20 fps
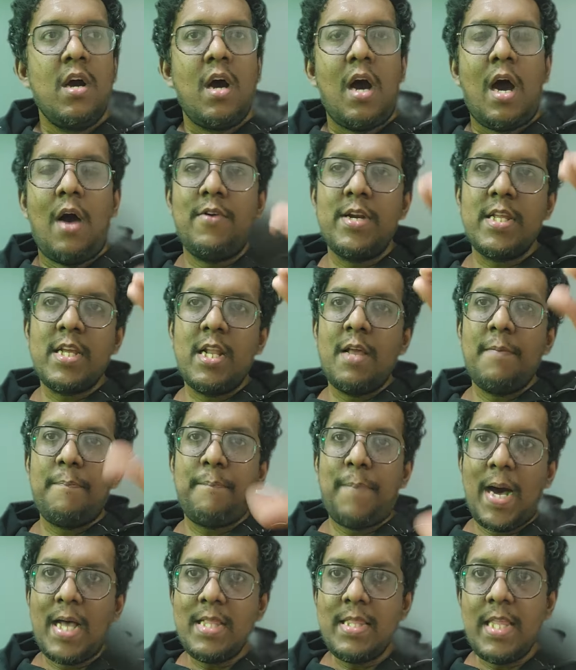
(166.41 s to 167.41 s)
அவனுங்களை
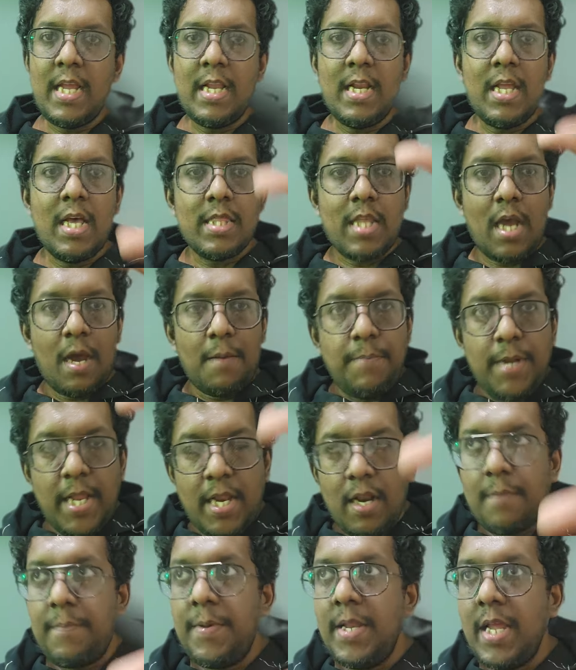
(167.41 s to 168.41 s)
பார்த்தீங்கன்னா அந்த
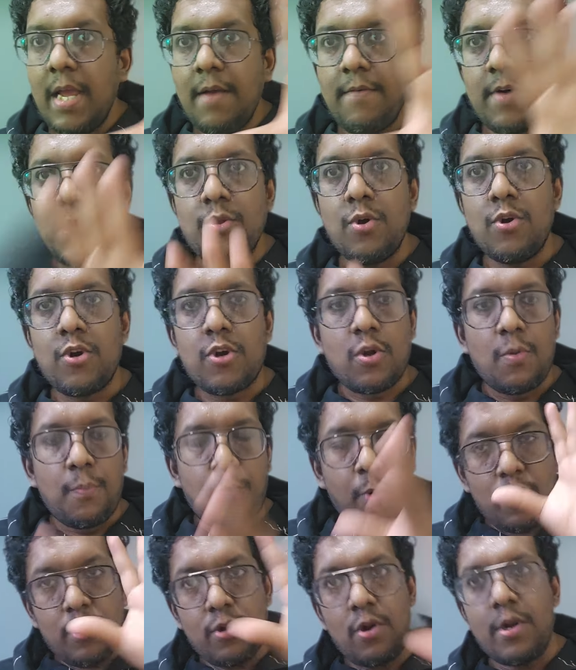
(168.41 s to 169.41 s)
அப்டேட் அப்படியே வந்து ஒன்று இருக்கும்
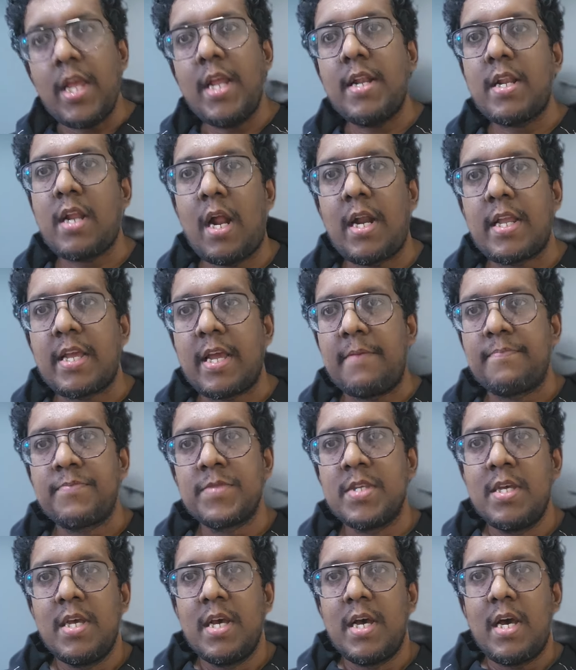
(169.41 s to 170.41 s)
போட்டுக்கொண்டே இருக்கானுங்க
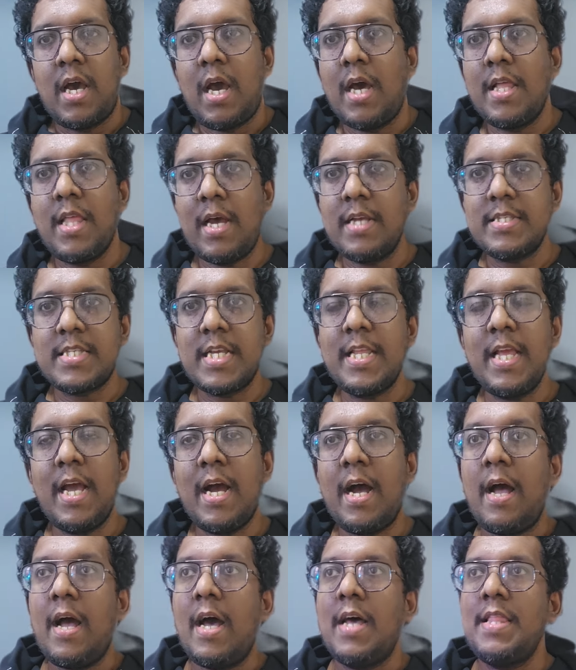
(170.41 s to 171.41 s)
அதான் சரியா
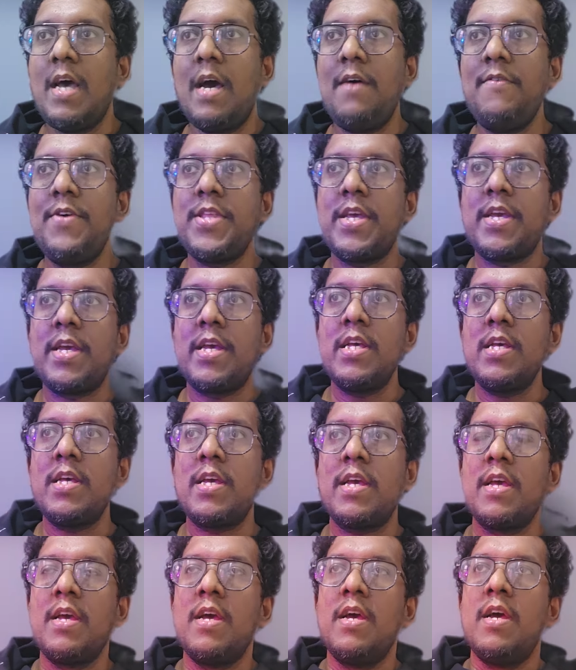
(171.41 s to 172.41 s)
அதாவது
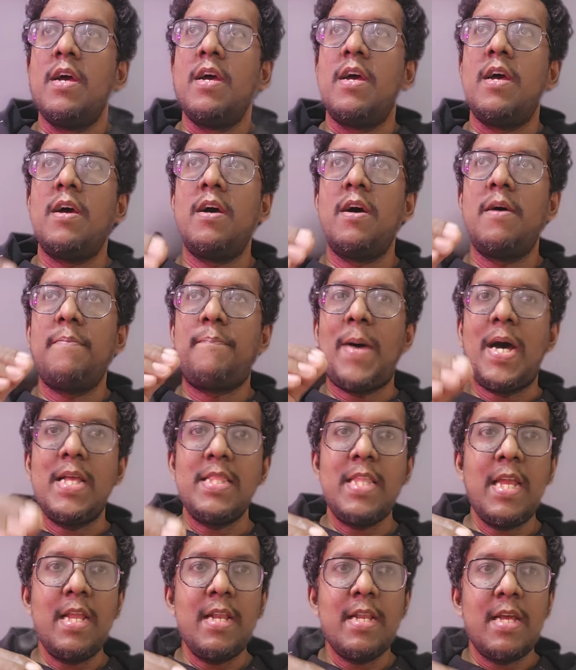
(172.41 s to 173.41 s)

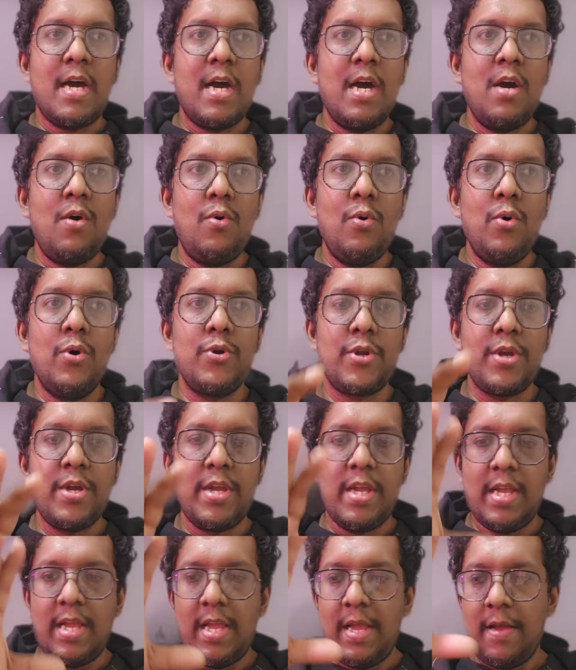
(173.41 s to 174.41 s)
பார்த்தீங்கன்னா ஒரு
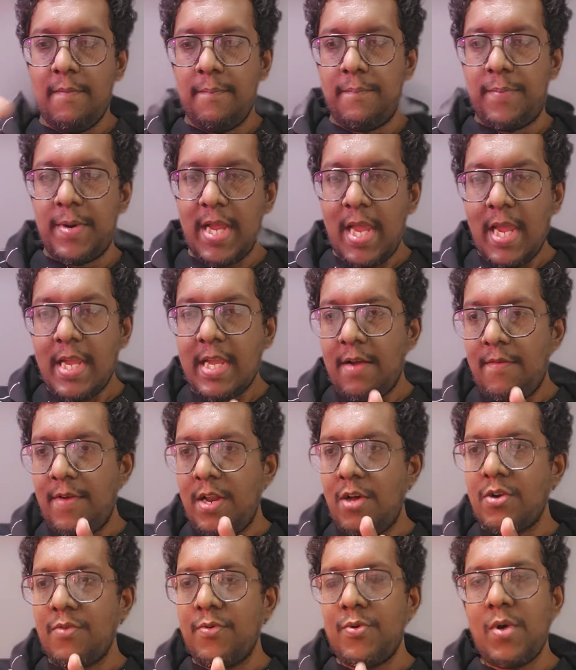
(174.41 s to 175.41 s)
பிரேக் எவ்வளோ
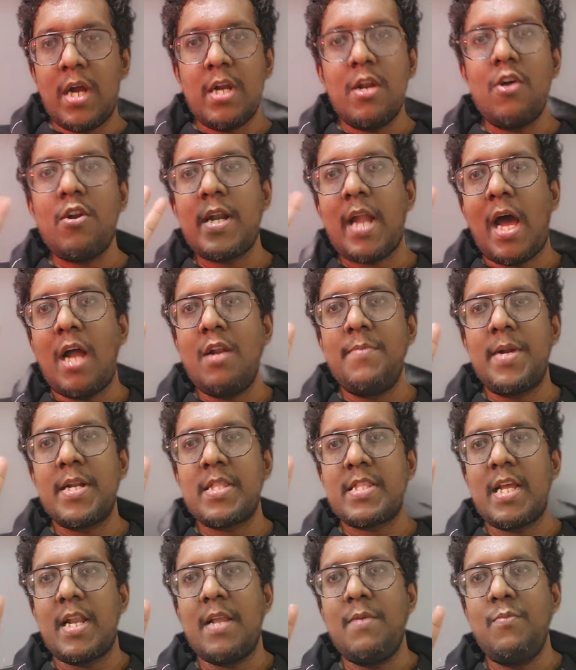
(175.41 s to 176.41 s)
போடுவாங்கன்னா ஒரு நாலு மணி
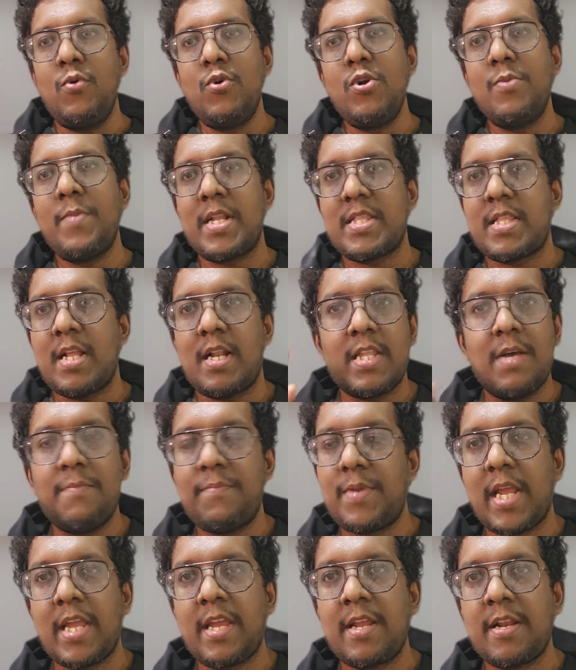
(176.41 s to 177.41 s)
தேவை மூணு மணி தேவை தான்
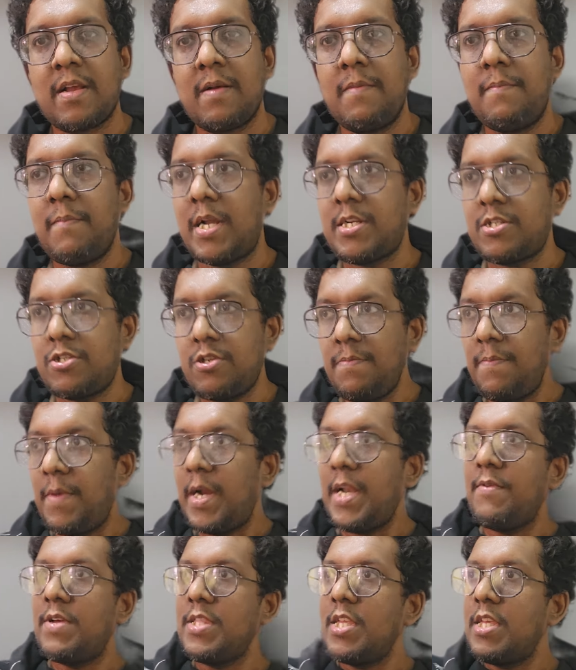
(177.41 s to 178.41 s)
பிரேக் இருக்கு மற்றும்படி
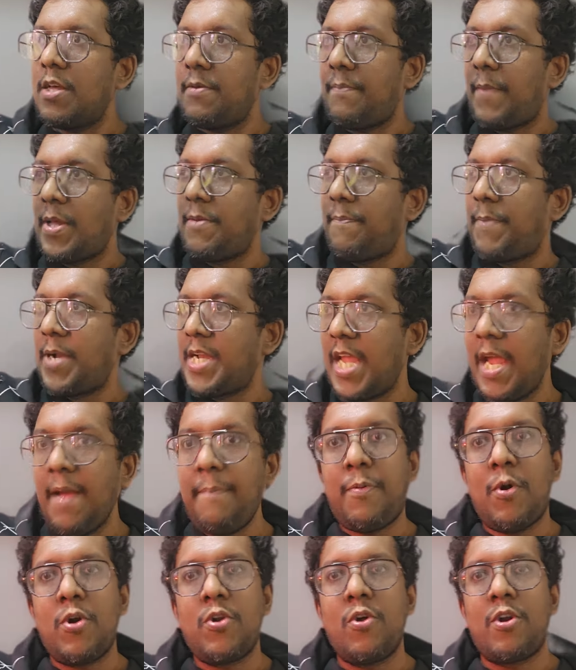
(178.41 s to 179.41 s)
வந்து அதை பற்றியே
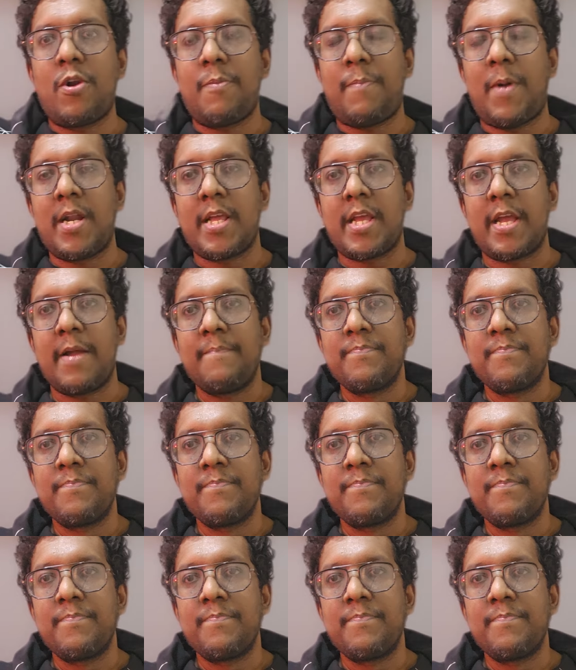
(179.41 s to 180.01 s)
போட்டு கொண்டிருப்பானுங்க